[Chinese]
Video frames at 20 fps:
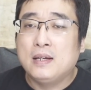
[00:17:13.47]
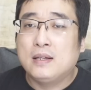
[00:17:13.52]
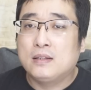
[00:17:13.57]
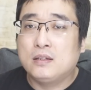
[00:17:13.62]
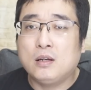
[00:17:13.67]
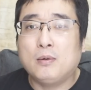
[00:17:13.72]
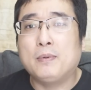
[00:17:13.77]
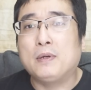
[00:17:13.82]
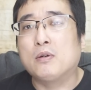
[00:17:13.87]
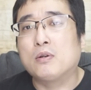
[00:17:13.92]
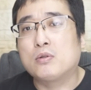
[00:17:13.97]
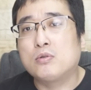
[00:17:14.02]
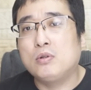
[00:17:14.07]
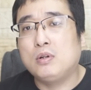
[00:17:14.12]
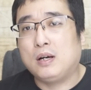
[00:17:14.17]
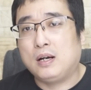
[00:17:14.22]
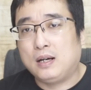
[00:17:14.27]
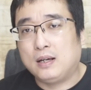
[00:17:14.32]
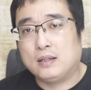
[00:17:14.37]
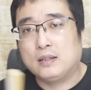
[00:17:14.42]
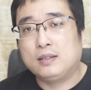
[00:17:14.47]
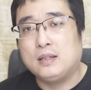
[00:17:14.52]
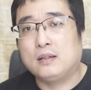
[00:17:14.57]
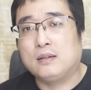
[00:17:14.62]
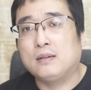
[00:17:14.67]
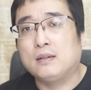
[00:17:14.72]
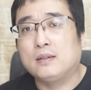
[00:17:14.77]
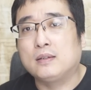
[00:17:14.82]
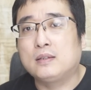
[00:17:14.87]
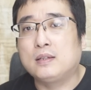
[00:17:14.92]
你就比如说啊，
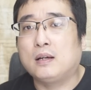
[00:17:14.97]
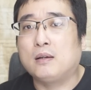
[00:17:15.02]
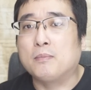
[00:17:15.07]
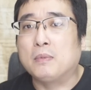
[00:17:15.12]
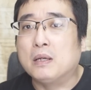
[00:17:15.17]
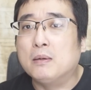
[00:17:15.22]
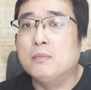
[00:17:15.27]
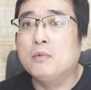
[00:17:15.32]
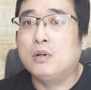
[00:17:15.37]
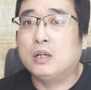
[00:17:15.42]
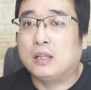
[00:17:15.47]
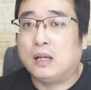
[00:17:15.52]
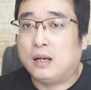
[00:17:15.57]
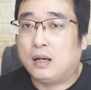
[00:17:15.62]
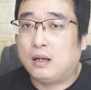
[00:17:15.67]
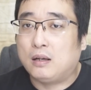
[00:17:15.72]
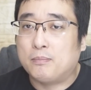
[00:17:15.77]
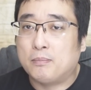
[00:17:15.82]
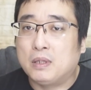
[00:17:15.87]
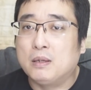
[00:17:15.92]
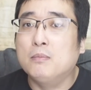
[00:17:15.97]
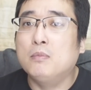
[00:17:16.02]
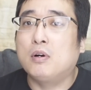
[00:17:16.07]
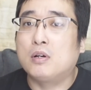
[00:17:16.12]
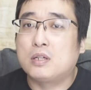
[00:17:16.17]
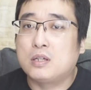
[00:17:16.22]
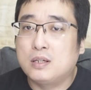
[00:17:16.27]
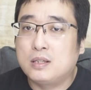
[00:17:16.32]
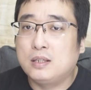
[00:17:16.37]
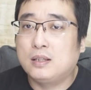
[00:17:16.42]
像像明末的明末
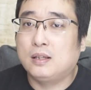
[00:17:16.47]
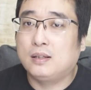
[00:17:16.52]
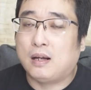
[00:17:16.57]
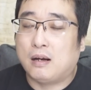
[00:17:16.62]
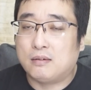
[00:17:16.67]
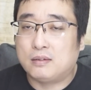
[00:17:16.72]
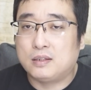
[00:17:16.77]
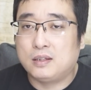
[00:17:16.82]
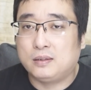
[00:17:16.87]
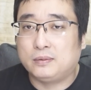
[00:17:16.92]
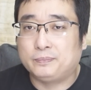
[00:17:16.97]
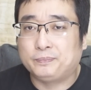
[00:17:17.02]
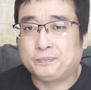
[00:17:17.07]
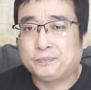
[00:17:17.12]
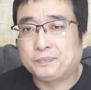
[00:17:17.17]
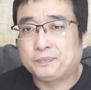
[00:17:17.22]
时期的党政，